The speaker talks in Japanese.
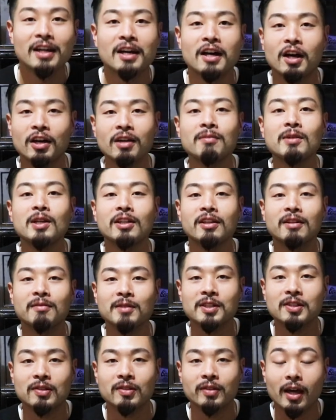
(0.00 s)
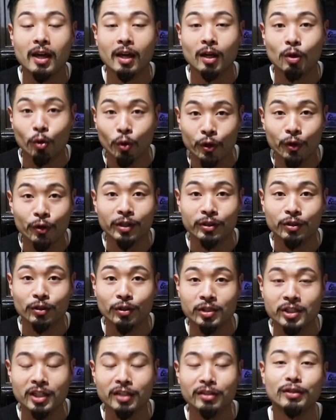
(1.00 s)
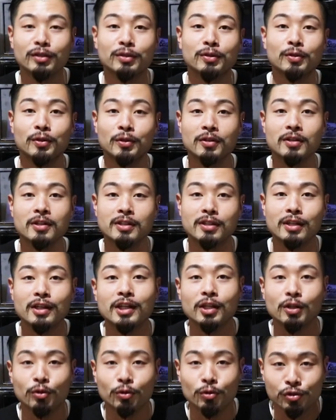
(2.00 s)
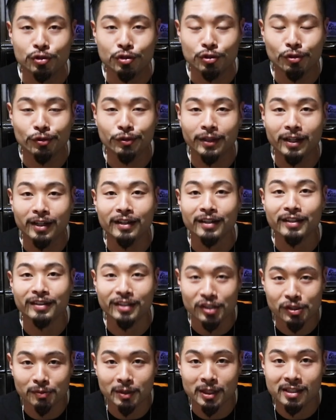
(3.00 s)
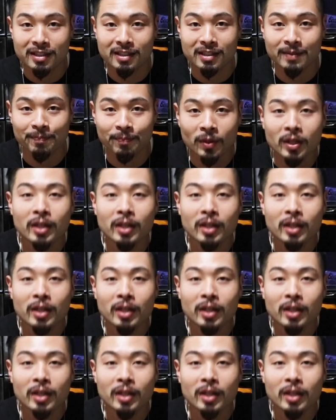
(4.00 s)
励みになりますので、高評価とチャンネル登録、ぜひよろしくお願いいたします。